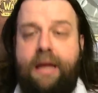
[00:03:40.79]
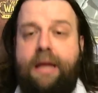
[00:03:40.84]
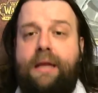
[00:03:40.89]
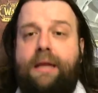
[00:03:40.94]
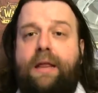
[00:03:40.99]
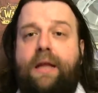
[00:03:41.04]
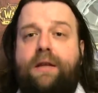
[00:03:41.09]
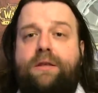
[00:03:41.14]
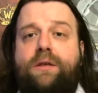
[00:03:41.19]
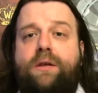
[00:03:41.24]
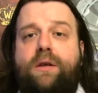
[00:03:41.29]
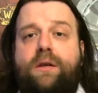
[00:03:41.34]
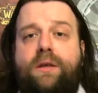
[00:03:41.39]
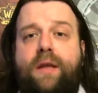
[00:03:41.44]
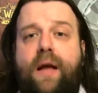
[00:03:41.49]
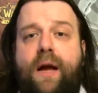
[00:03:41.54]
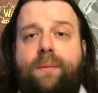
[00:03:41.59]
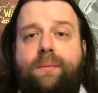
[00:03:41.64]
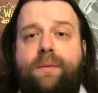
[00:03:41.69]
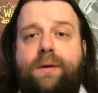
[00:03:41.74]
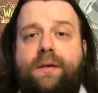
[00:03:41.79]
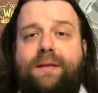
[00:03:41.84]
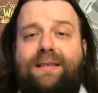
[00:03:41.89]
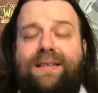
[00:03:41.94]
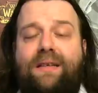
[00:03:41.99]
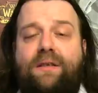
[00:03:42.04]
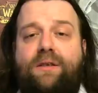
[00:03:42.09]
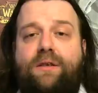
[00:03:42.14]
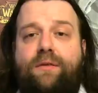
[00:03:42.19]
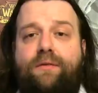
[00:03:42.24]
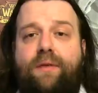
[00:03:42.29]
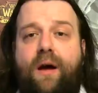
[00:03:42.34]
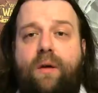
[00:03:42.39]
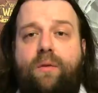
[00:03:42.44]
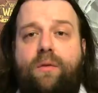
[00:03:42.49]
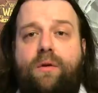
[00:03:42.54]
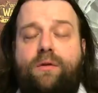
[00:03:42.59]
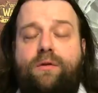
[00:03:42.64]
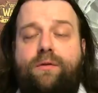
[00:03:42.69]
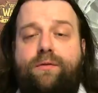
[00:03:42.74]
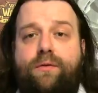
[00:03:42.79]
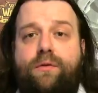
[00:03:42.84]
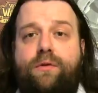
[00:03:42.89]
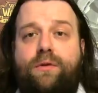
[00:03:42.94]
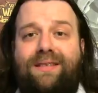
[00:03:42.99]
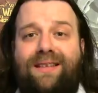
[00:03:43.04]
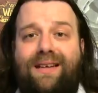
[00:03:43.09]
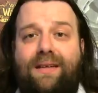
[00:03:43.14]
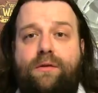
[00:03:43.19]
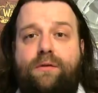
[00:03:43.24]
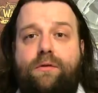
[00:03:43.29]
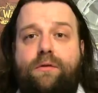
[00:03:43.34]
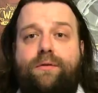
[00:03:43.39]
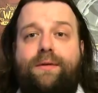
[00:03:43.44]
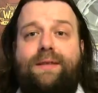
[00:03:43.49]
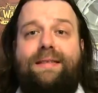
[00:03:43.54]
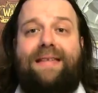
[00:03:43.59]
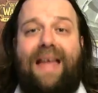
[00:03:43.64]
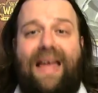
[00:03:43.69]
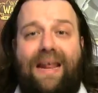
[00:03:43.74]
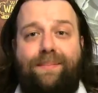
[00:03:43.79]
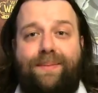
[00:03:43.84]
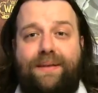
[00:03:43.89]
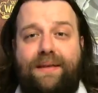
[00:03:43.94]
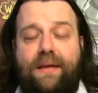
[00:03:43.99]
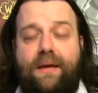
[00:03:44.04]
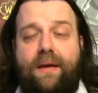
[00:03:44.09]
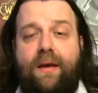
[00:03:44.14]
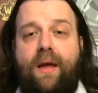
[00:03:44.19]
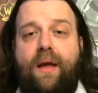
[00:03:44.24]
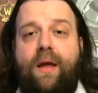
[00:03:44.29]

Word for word: Dlaczego tam sędziowało dwóch sędziów serbskich?